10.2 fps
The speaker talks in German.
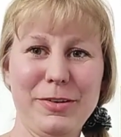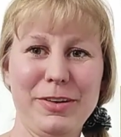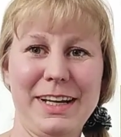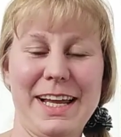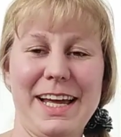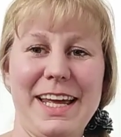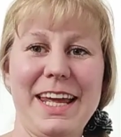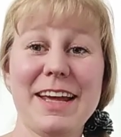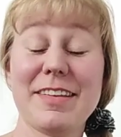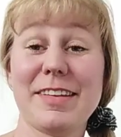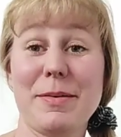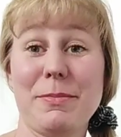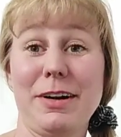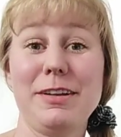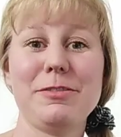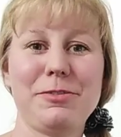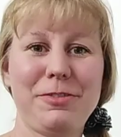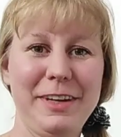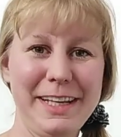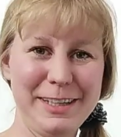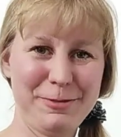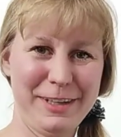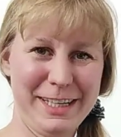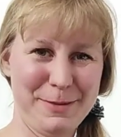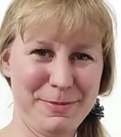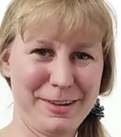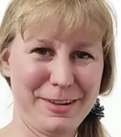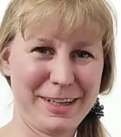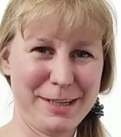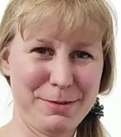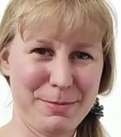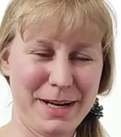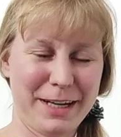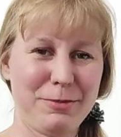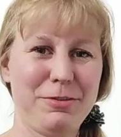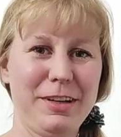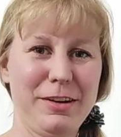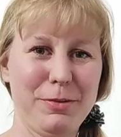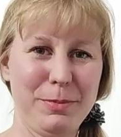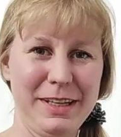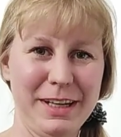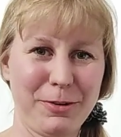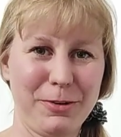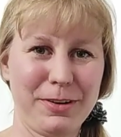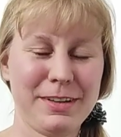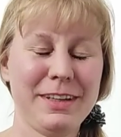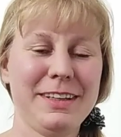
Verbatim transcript: Kauderlei, erst einmal vielen, vielen lieben Dank, liebe Marin, für die Nominierung.